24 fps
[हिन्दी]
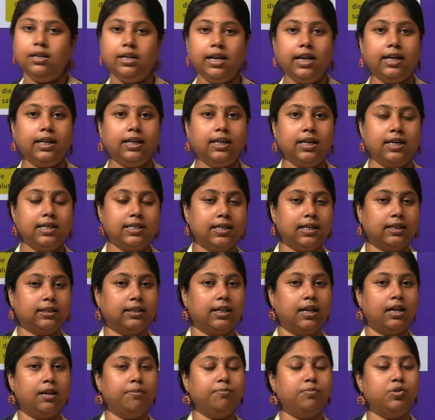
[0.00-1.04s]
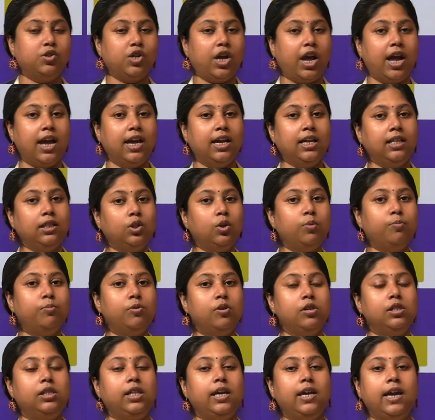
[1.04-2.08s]
टिक कर सकते हैं हम जय हिंद तो
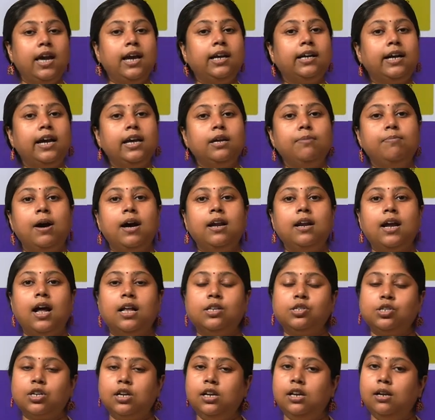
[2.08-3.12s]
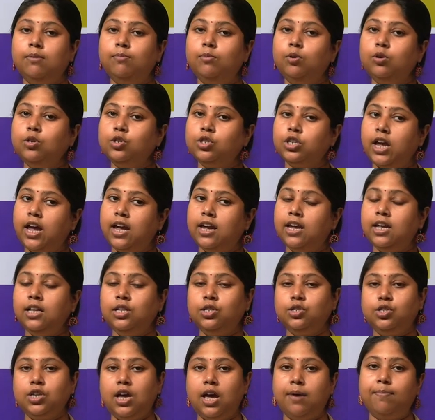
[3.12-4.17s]
बोलते ही कई बार आजकल हम लोग जय
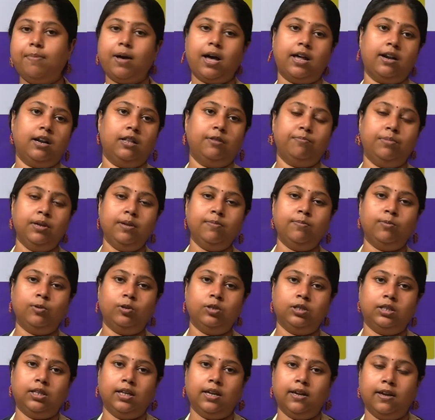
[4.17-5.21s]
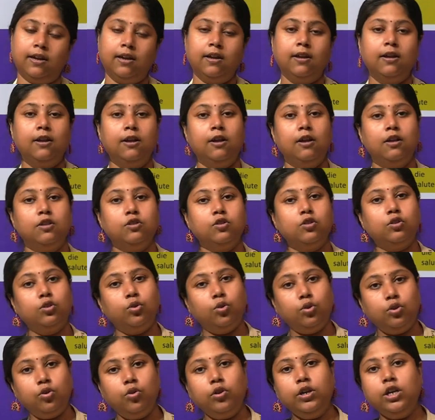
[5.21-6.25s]
हिंद जय भारत भी बोलते हैं सो so,
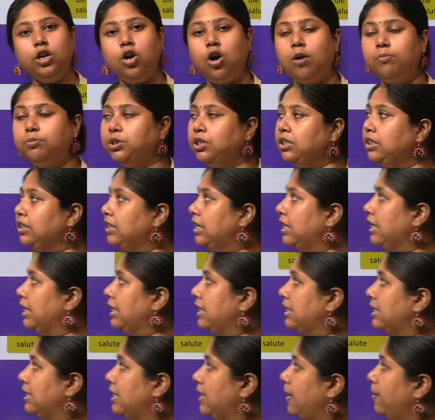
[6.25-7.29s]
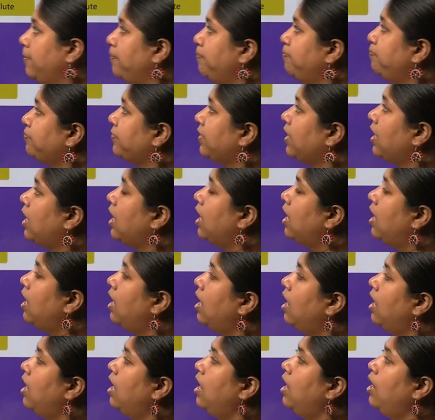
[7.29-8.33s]
दोनों ही ऑप्शन करेक्ट है
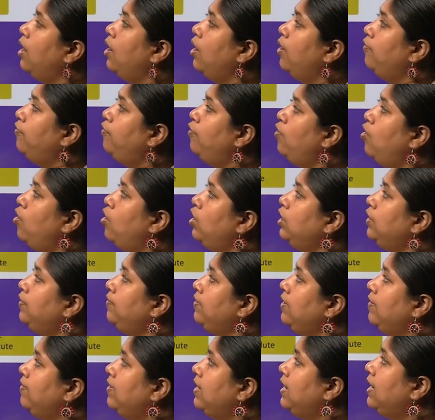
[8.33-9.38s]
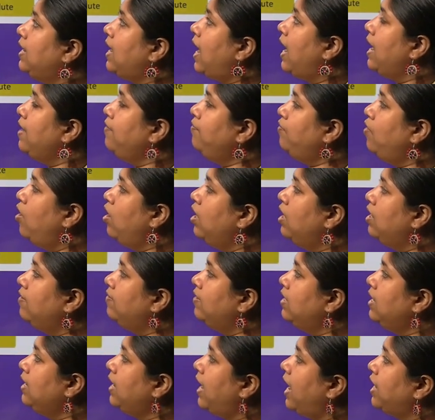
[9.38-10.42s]
फोर्थ वी विल डाई फॉर
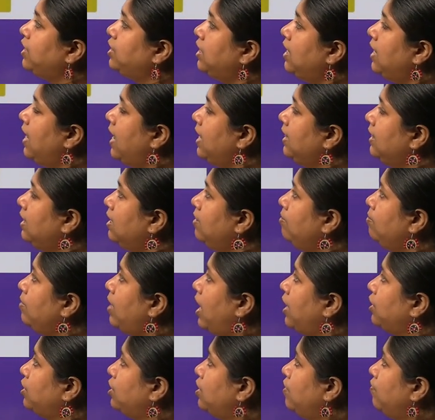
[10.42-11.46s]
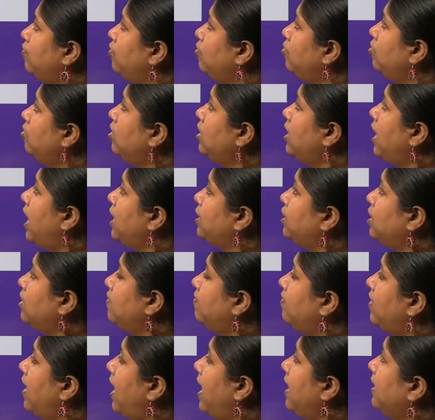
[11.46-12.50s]
अवर नेशनल एंथम नेशनल फ्रूट नेशनल
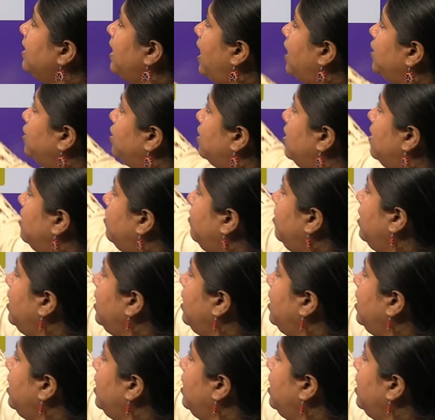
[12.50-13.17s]
फ्लैग नेशनल